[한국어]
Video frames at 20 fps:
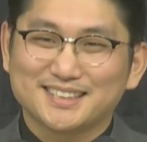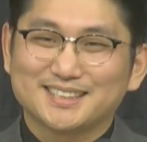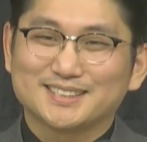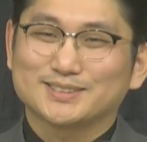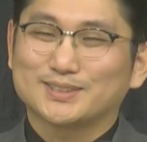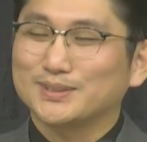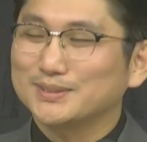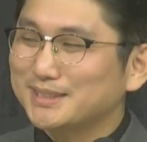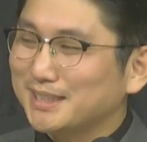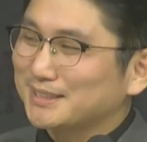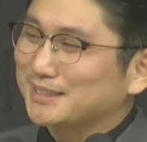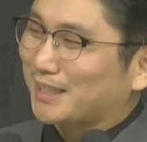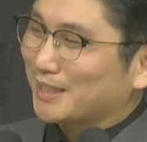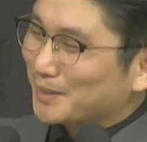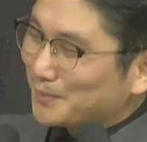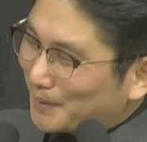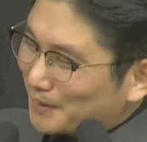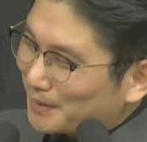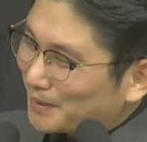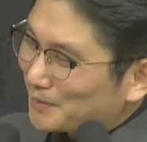정작 자기
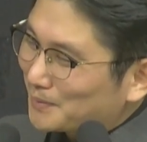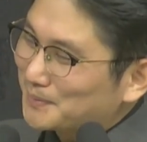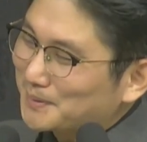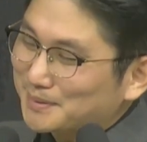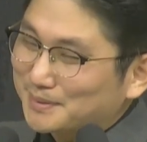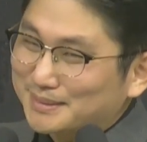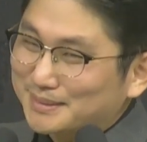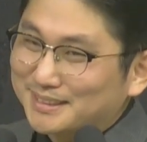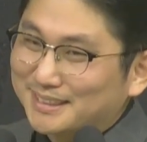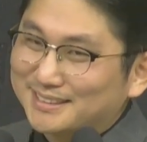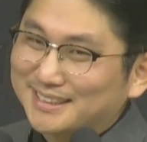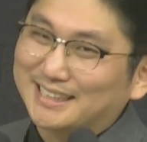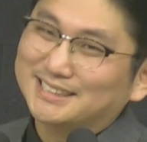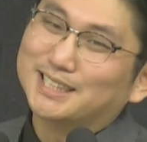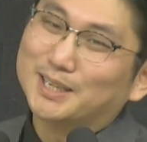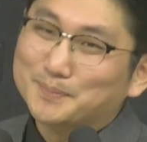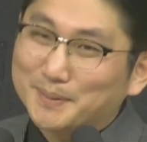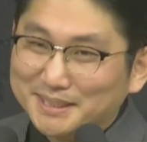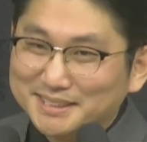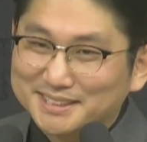방 가면
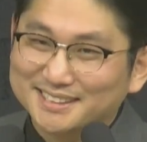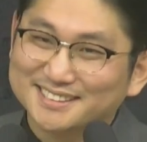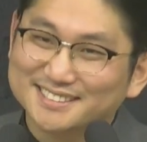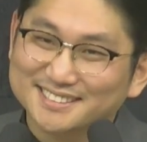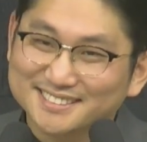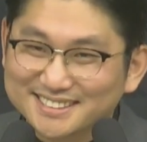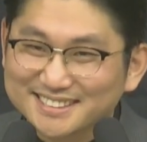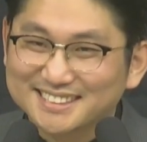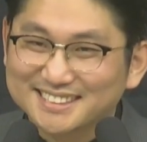난장판이라는 거예요.